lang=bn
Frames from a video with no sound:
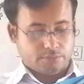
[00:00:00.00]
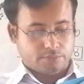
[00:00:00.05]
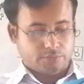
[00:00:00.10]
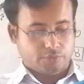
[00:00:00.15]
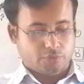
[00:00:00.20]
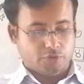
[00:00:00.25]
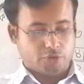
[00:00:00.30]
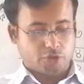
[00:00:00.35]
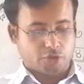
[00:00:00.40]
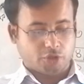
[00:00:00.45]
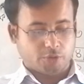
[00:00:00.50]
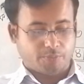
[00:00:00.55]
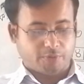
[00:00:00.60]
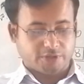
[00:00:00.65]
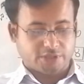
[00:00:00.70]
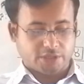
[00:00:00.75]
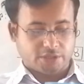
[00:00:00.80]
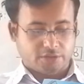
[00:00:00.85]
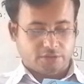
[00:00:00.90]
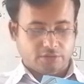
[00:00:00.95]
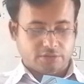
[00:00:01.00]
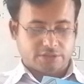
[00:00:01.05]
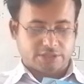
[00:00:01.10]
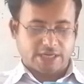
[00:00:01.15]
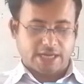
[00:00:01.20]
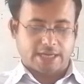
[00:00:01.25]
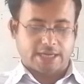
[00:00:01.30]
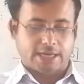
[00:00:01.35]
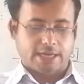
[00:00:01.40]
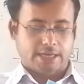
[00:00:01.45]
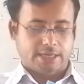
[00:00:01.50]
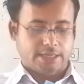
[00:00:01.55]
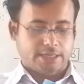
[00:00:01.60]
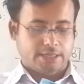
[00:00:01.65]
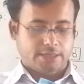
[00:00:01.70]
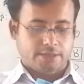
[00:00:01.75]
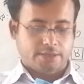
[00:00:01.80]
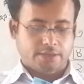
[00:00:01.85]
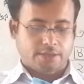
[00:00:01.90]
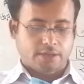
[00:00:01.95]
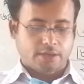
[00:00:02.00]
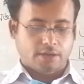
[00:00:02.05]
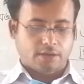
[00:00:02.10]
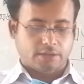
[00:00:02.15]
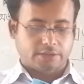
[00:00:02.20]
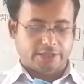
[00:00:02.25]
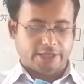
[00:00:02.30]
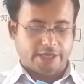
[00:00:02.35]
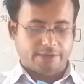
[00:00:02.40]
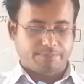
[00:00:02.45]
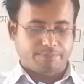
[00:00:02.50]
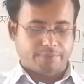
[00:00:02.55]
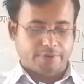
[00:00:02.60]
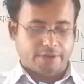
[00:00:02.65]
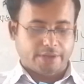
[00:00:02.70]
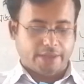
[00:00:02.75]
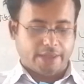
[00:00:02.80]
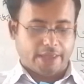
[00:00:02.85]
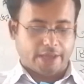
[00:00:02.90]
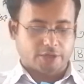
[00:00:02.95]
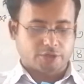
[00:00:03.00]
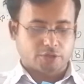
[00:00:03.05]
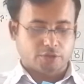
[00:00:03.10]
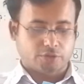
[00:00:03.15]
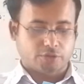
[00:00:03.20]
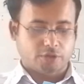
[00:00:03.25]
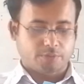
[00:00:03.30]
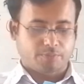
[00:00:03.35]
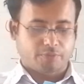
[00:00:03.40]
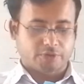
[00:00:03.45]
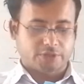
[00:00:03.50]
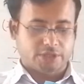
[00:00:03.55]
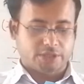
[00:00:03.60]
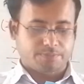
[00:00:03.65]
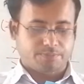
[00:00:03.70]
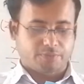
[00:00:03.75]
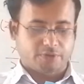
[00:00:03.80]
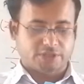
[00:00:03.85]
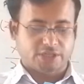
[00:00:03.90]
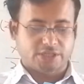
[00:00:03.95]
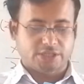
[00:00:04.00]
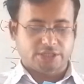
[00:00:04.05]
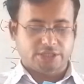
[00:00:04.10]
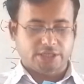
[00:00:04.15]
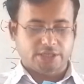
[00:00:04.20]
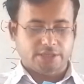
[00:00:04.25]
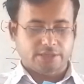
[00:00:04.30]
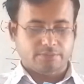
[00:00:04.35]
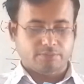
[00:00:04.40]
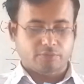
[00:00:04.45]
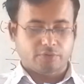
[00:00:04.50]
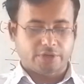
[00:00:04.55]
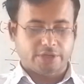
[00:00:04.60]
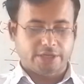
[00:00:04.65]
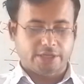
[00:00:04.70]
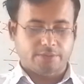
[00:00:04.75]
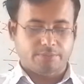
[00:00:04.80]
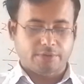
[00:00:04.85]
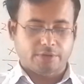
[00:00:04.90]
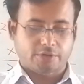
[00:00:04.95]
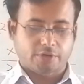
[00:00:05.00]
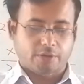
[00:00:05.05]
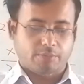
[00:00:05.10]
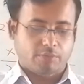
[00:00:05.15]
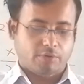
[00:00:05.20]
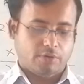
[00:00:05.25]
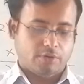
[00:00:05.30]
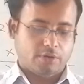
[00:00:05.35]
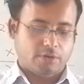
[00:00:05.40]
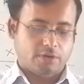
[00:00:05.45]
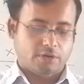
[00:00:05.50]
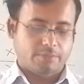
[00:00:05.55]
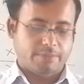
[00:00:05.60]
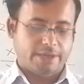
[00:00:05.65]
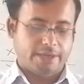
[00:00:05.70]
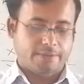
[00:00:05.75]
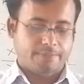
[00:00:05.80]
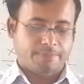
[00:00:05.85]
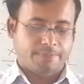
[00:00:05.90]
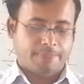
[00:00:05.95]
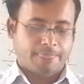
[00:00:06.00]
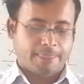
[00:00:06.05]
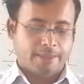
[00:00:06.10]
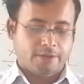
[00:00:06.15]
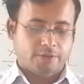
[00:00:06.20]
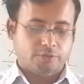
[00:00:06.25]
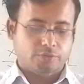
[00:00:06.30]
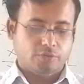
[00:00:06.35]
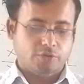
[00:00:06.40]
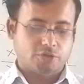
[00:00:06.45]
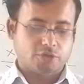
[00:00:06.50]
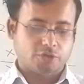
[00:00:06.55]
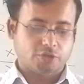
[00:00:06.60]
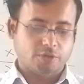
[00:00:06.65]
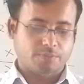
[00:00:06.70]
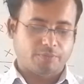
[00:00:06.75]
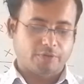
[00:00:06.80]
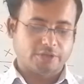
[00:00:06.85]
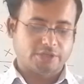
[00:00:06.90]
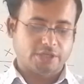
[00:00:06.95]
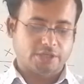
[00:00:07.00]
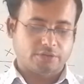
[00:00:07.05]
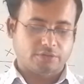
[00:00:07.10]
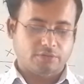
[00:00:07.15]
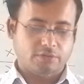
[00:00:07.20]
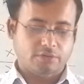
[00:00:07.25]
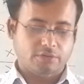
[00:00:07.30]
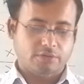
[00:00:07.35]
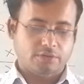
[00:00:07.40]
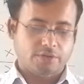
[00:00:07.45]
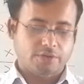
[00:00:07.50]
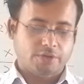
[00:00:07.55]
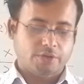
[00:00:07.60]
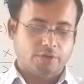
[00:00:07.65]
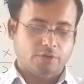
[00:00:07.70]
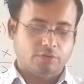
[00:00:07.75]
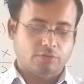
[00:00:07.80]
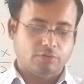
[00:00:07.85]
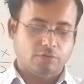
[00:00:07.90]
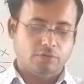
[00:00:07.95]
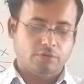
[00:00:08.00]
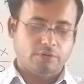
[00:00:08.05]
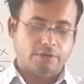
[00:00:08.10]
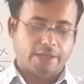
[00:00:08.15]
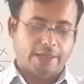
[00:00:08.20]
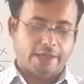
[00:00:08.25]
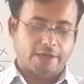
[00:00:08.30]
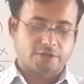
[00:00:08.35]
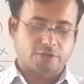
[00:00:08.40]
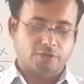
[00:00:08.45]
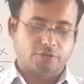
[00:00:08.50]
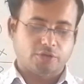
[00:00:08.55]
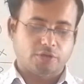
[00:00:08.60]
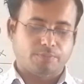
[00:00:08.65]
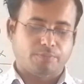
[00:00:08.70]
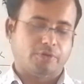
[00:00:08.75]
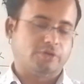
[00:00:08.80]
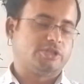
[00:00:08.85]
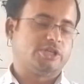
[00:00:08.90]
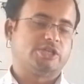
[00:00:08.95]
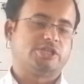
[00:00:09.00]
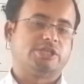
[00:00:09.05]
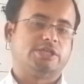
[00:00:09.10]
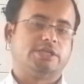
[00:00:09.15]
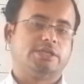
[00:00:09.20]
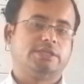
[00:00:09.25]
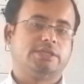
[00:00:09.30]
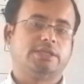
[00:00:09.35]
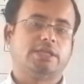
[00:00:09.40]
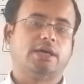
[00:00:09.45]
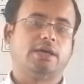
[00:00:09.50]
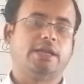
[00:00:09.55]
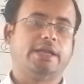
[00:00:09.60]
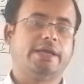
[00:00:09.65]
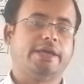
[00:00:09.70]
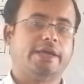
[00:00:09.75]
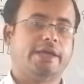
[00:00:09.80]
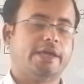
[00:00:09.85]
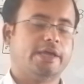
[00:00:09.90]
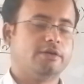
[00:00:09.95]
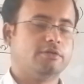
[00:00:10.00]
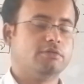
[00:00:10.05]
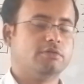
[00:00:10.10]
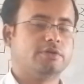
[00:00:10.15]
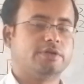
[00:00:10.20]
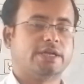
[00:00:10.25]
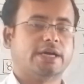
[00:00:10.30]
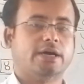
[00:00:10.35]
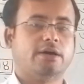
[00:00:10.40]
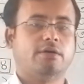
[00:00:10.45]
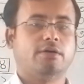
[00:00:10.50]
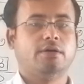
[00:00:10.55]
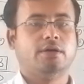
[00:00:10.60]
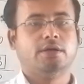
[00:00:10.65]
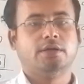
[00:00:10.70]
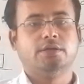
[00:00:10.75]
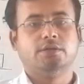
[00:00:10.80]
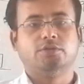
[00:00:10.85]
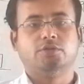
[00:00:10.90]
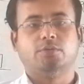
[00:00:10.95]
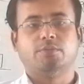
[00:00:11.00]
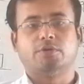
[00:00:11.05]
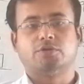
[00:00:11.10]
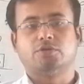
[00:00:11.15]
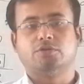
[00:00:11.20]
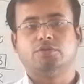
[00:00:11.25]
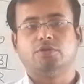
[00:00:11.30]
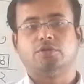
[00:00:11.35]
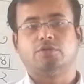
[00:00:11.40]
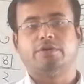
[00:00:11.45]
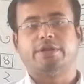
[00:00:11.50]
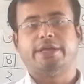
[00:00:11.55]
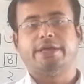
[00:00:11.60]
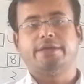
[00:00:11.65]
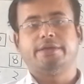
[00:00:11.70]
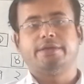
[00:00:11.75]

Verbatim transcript: দুইশত পঁচাত্তর টাকা অতএব একশত পঁচাশিটি মুরগির বিক্রয় মূল্য হবে দুইশত পঁচাত্তর গুণ একশত পঁচাশি তাহলে এই গুণটা তোমরা সুন্দর করে